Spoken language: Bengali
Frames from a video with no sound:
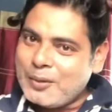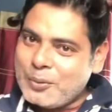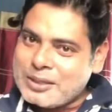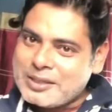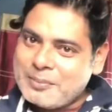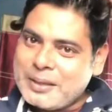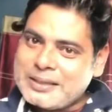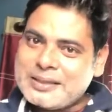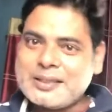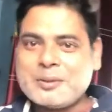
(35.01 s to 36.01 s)
হোয়াটসঅ্যাপ
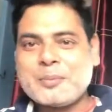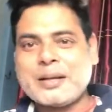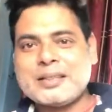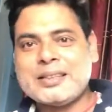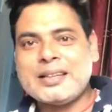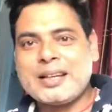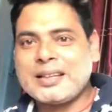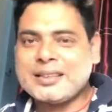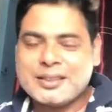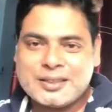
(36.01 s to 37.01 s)
মেসেজ আমি পাচ্ছি
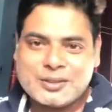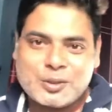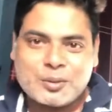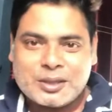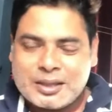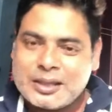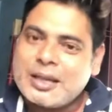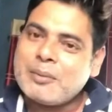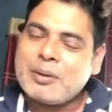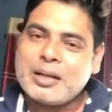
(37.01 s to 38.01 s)
আজকে সৌদি থেকে
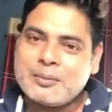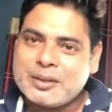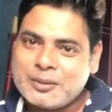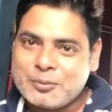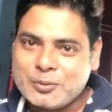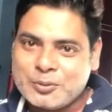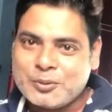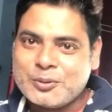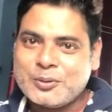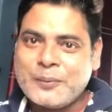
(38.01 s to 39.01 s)
এক ভাই আমাকে ফোন
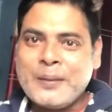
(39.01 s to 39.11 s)
করলো